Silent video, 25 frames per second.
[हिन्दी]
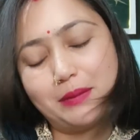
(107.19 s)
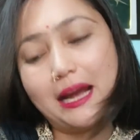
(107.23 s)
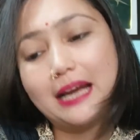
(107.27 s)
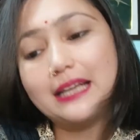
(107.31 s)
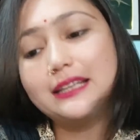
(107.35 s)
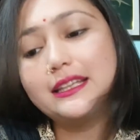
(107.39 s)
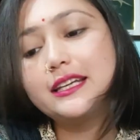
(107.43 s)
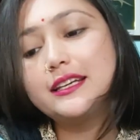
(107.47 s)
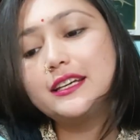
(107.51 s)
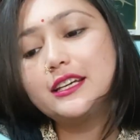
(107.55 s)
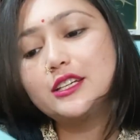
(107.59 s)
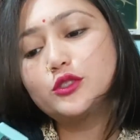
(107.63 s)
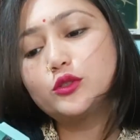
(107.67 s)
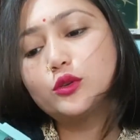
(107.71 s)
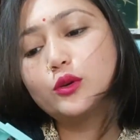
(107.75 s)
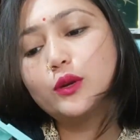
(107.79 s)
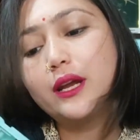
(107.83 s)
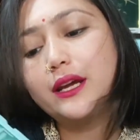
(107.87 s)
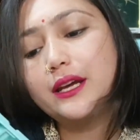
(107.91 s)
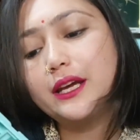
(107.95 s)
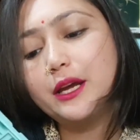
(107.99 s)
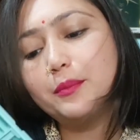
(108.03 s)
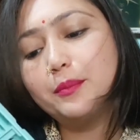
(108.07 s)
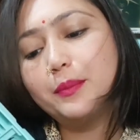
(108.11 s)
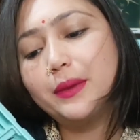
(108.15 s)
आई थिंक इसको
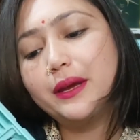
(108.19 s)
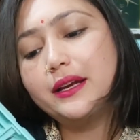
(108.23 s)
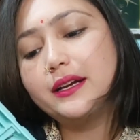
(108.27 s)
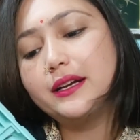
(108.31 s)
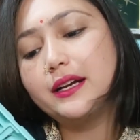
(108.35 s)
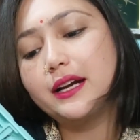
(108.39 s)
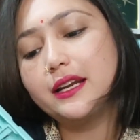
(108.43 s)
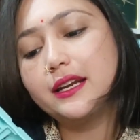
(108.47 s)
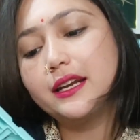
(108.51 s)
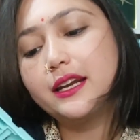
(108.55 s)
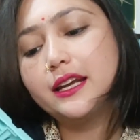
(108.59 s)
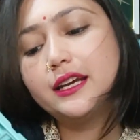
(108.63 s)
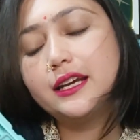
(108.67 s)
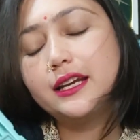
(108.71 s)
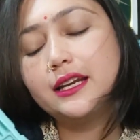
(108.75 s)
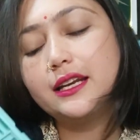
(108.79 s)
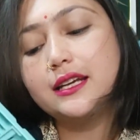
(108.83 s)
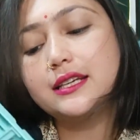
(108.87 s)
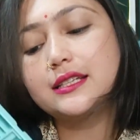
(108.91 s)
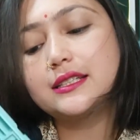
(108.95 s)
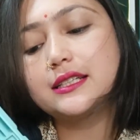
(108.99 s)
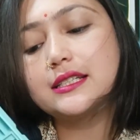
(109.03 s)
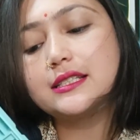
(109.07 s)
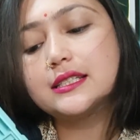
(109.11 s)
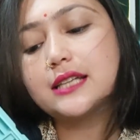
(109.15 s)
ना ये बिग करने के
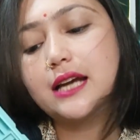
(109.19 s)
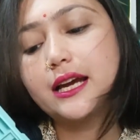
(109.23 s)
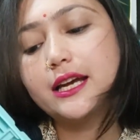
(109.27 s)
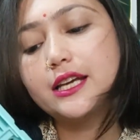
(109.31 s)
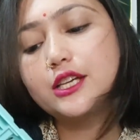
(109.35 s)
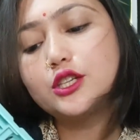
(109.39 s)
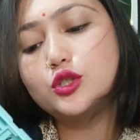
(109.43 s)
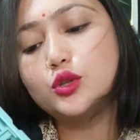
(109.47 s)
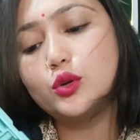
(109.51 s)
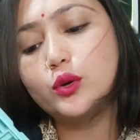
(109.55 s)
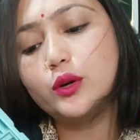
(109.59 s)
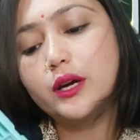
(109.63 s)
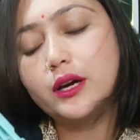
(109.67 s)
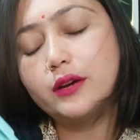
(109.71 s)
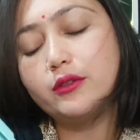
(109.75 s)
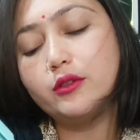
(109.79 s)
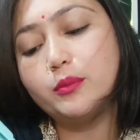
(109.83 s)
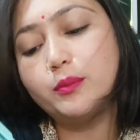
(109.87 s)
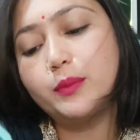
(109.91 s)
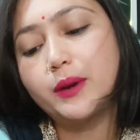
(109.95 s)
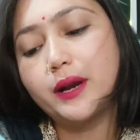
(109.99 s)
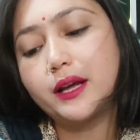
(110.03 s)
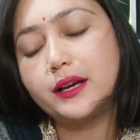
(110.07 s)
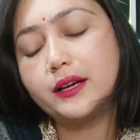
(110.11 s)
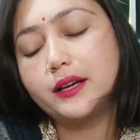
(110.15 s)
लिए इसका साइज़ जो है वो
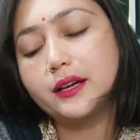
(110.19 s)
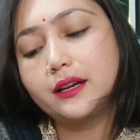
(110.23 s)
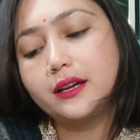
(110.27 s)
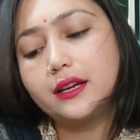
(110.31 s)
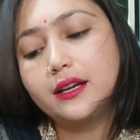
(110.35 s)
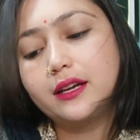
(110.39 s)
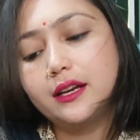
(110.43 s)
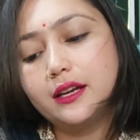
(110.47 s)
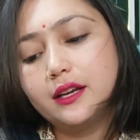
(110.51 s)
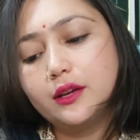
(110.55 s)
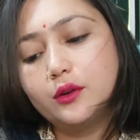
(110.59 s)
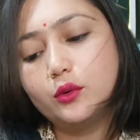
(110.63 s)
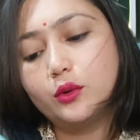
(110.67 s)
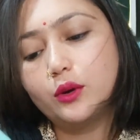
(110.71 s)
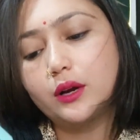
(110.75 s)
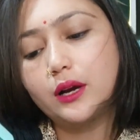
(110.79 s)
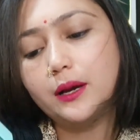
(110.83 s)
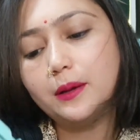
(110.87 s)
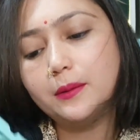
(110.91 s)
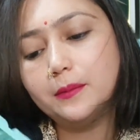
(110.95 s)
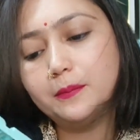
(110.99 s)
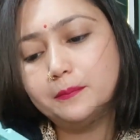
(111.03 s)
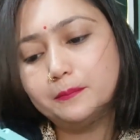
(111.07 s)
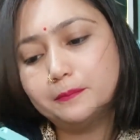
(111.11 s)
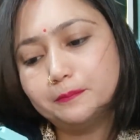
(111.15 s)
बड़ा करने के लिए
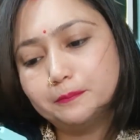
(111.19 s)
होगा